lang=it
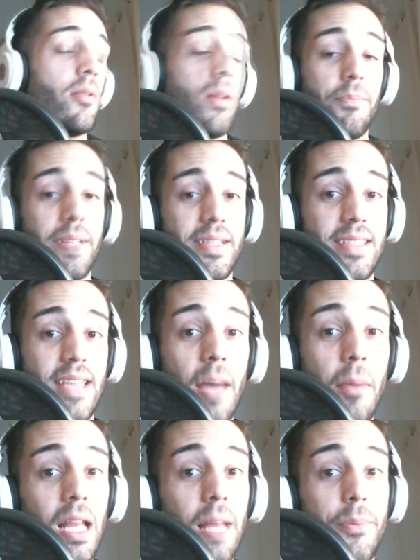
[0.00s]

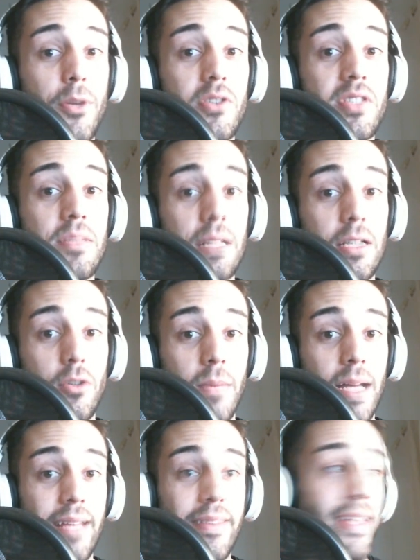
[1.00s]
Passiamo alla prossima
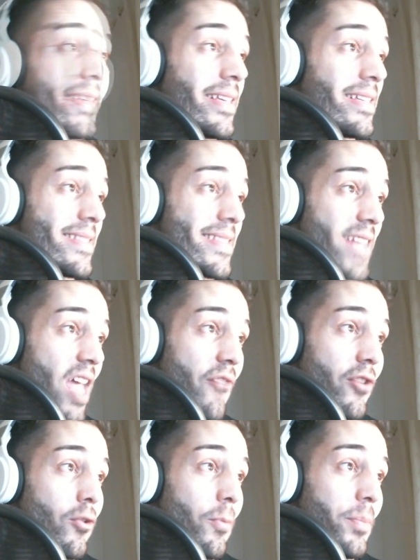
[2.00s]
domanda di
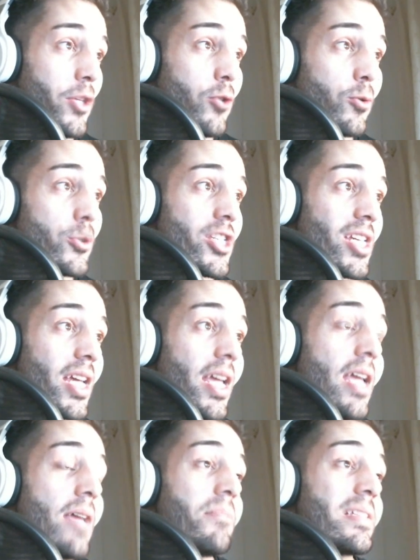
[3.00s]
Stefano Pitucci.
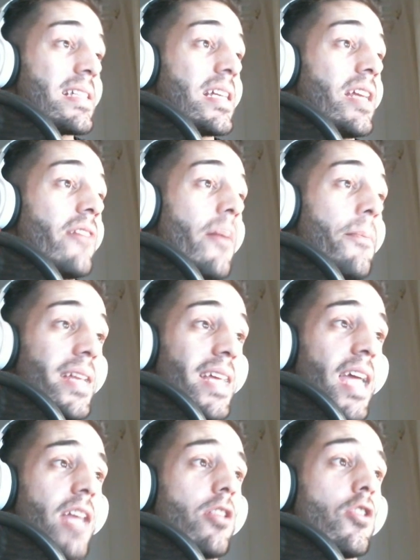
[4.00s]
Mi scrive
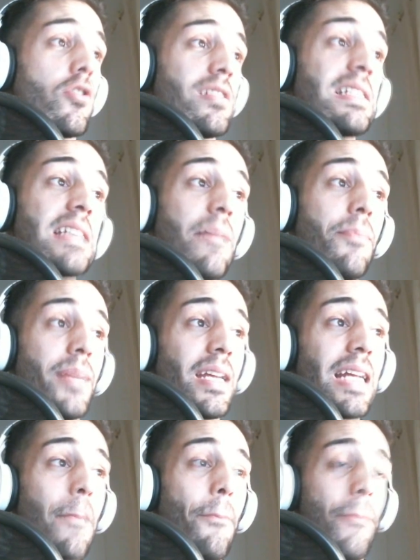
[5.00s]
perché indossi sempre
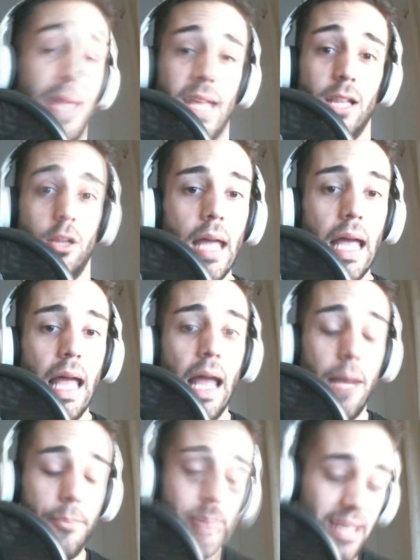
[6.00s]
il cappello?
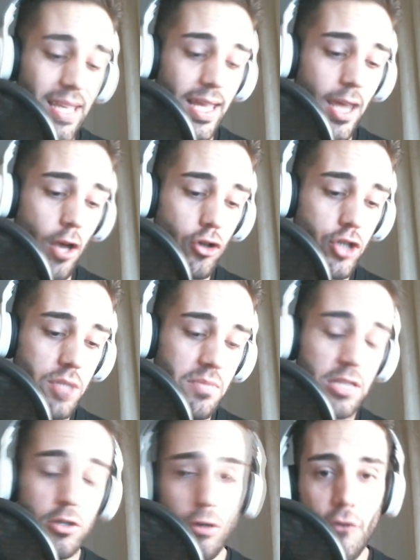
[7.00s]
A parte che oggi
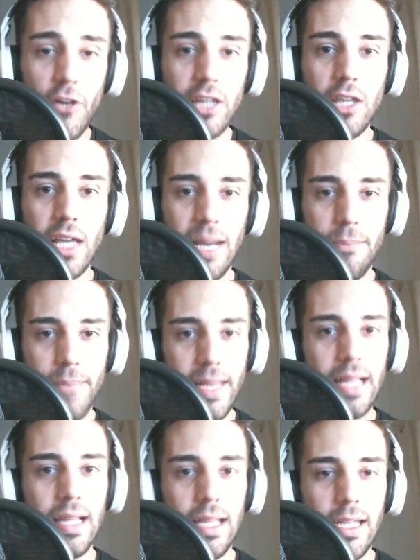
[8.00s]
mi sono fatti i
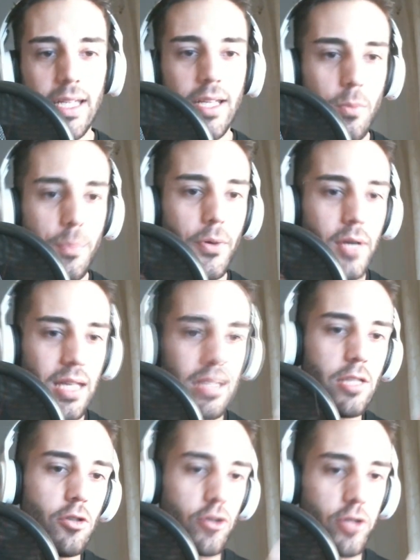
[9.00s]
capelli un pochettino